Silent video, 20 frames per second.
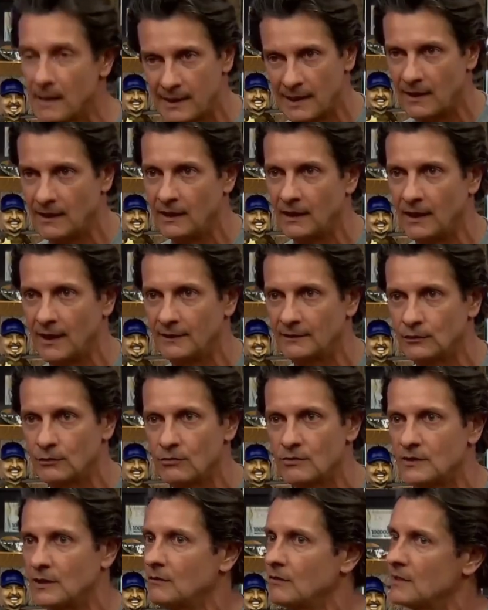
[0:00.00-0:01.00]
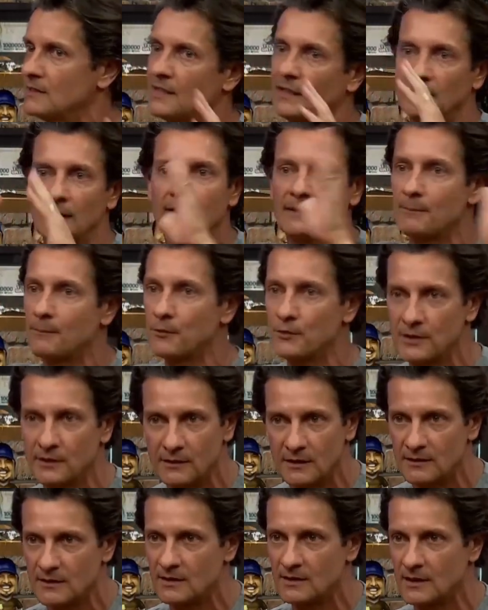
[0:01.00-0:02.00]
carro elétrico, sendo que 70%
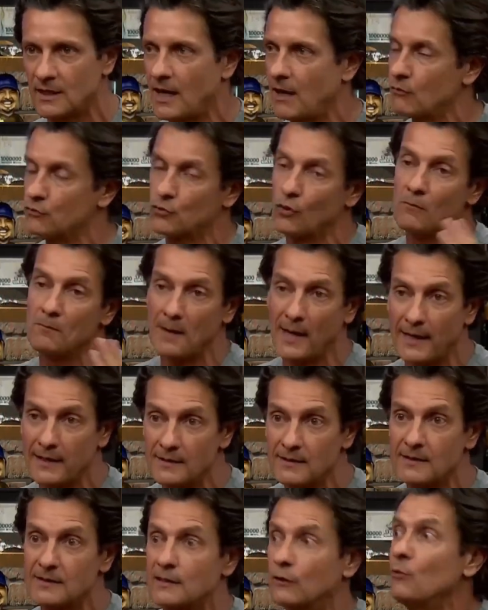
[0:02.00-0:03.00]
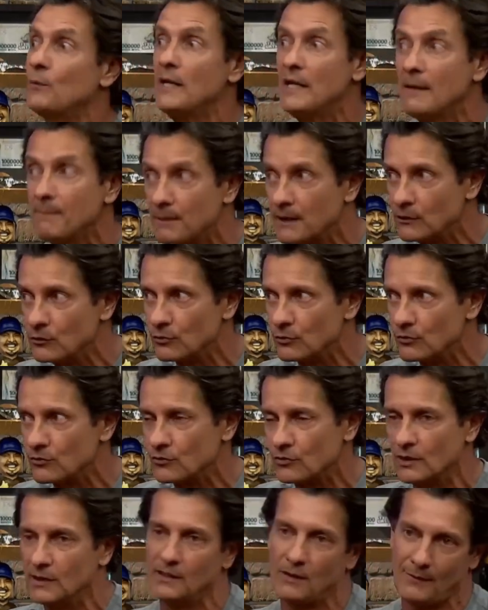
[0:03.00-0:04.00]
desses carros ou mais são não, híbridos. Você falou
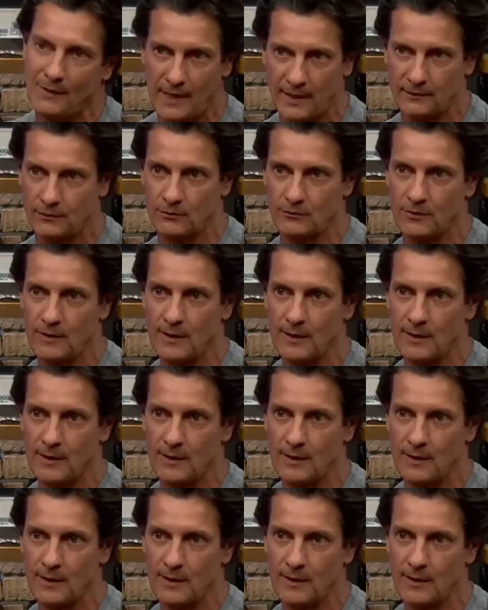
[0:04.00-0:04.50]
híbrido, tem elétrico. motor a